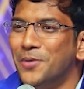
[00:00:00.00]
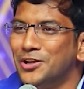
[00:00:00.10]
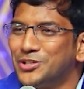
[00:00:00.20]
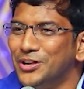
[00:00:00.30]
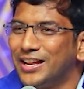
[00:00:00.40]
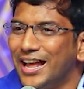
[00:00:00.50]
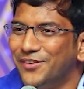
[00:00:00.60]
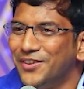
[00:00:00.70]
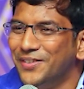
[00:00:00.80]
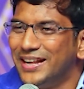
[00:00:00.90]
మనుషులు
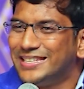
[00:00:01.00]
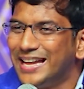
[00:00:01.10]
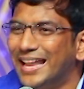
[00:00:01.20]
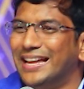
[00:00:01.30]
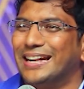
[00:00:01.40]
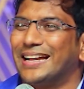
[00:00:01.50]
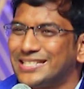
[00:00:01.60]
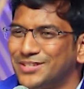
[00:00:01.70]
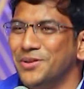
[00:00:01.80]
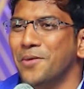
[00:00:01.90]
కలవడం అంటే చాలా
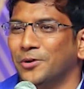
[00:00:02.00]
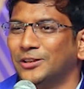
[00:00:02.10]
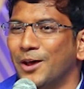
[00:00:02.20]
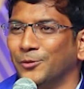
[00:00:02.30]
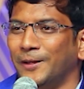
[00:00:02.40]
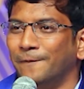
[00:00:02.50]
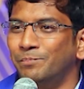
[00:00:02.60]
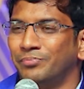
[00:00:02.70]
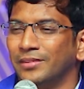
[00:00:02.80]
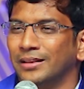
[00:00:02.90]
కష్టమైపోతా ఉంది
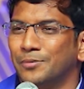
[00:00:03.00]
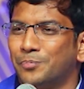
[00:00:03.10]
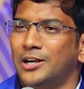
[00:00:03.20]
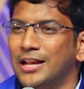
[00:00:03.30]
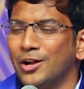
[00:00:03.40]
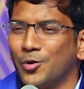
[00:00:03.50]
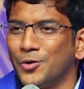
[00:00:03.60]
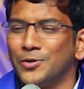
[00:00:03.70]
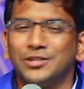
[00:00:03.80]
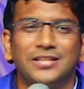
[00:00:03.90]
ప్రియులరా
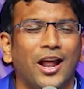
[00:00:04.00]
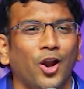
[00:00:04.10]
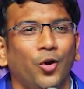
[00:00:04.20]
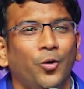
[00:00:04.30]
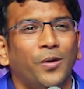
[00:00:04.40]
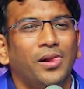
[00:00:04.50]
కొన్ని కొన్నిసార్లు